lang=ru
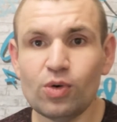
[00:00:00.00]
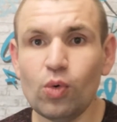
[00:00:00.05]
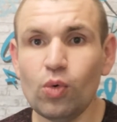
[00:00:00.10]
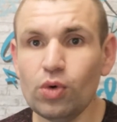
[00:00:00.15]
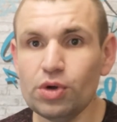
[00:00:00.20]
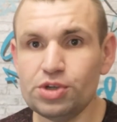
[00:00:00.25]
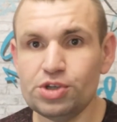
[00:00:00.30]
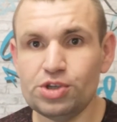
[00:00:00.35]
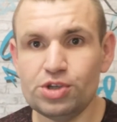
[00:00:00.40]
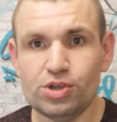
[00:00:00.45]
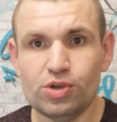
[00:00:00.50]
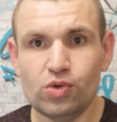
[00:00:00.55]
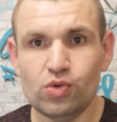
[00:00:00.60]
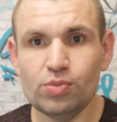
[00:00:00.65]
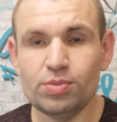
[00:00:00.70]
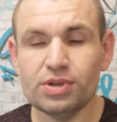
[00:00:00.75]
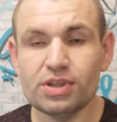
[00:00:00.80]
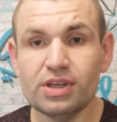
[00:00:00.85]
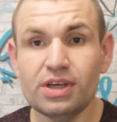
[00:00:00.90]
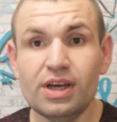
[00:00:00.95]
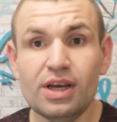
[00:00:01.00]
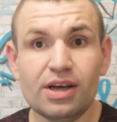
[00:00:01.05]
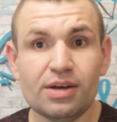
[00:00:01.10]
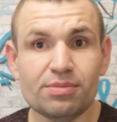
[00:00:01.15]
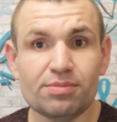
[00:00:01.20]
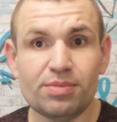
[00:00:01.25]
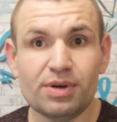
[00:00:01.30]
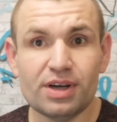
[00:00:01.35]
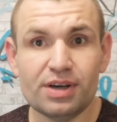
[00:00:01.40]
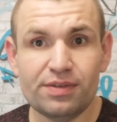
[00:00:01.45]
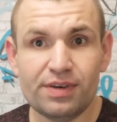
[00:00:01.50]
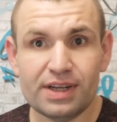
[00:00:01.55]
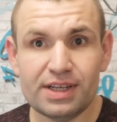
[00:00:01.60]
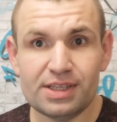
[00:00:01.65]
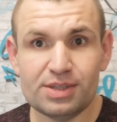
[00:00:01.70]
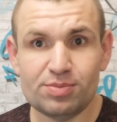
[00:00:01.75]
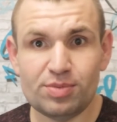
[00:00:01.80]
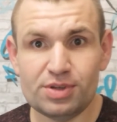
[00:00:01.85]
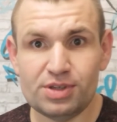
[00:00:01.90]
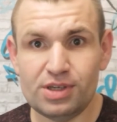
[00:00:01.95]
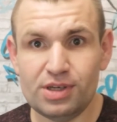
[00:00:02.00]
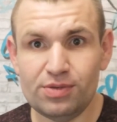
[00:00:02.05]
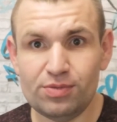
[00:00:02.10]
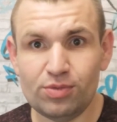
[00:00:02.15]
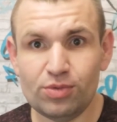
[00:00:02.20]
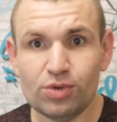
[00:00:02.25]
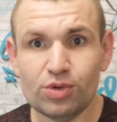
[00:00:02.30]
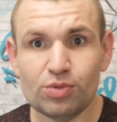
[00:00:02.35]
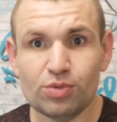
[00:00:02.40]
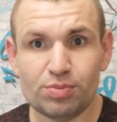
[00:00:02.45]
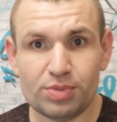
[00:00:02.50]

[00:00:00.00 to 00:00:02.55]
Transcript: очень любят поговорить по телефону,